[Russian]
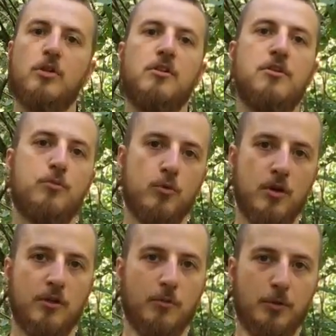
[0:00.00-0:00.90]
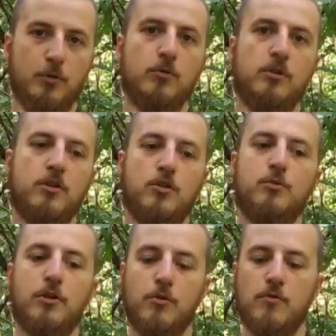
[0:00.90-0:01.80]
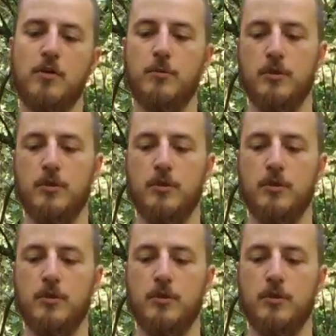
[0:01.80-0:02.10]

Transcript: концептуального подхода к нашим тренировкам,